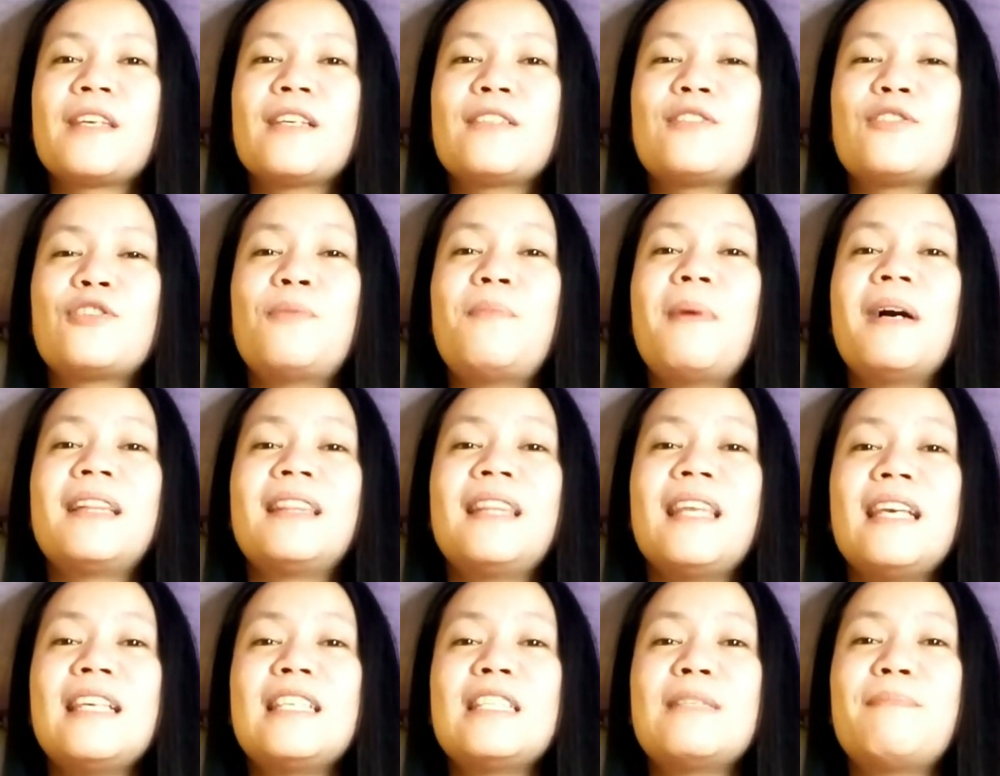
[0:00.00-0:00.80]
So
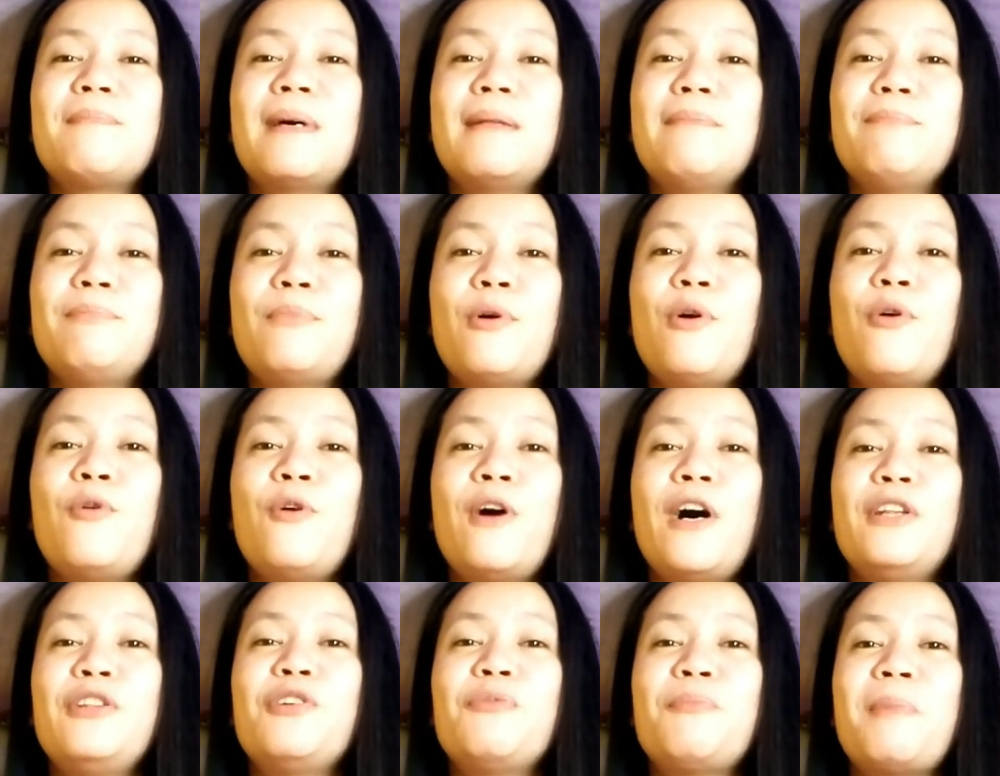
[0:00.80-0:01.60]
magtiis man po
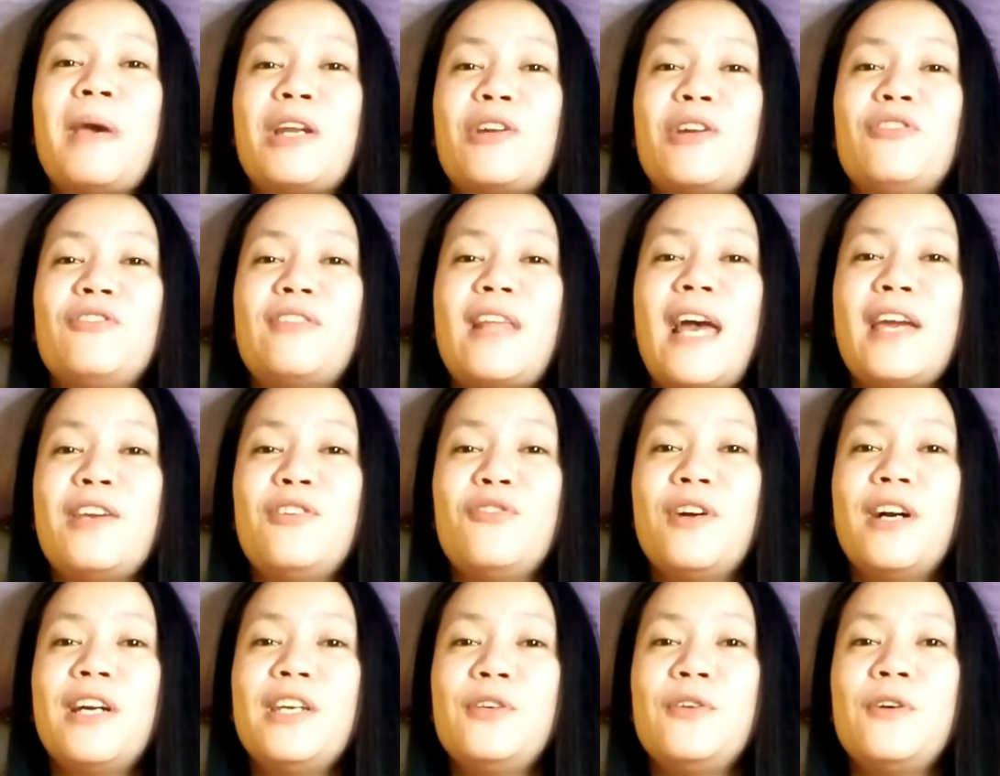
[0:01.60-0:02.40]
kung anong meron
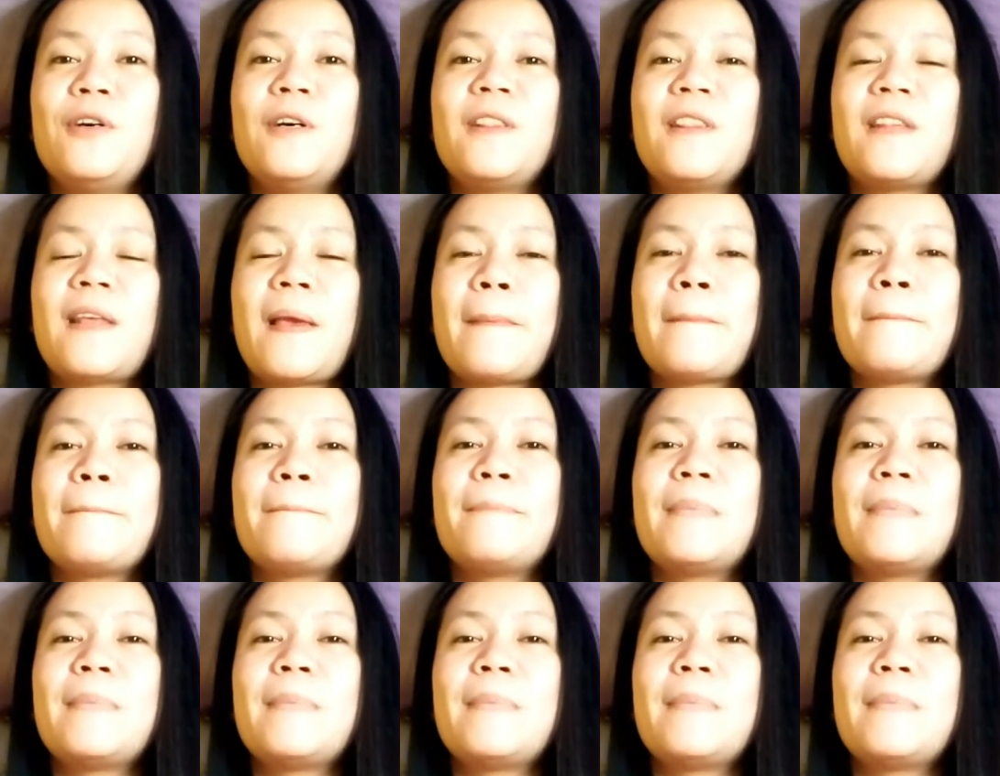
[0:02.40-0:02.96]
tayo ngayon.